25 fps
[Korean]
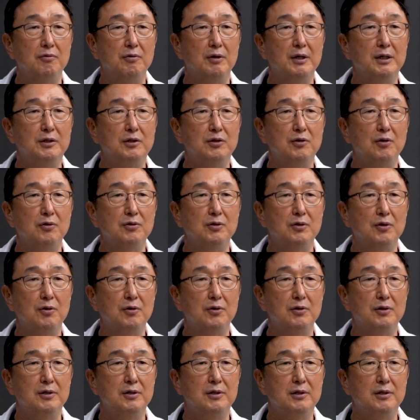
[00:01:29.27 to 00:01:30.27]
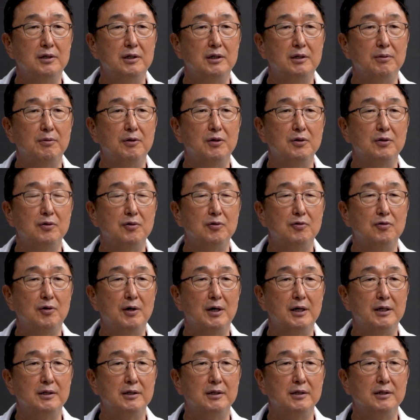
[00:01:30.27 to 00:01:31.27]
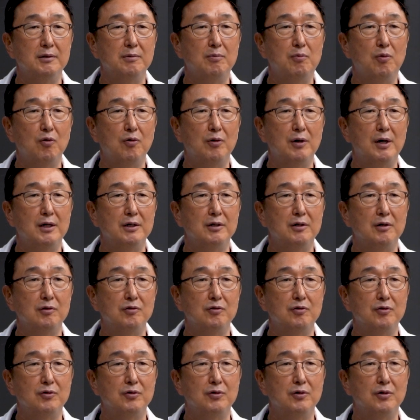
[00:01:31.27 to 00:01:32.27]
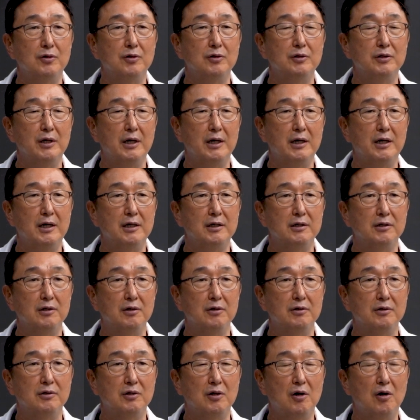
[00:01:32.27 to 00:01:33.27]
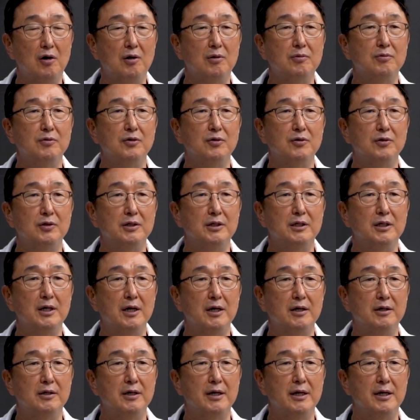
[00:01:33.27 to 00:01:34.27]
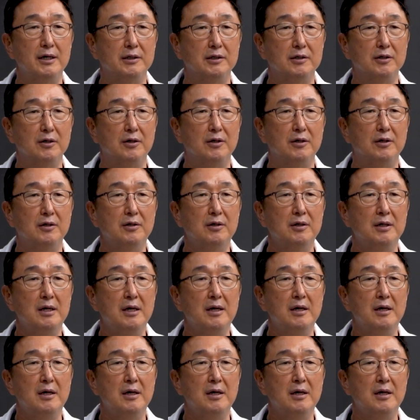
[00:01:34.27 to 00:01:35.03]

왼쪽 손을 집어넣고 하는 복강경 수술을 세계에서 처음으로 시행을 해서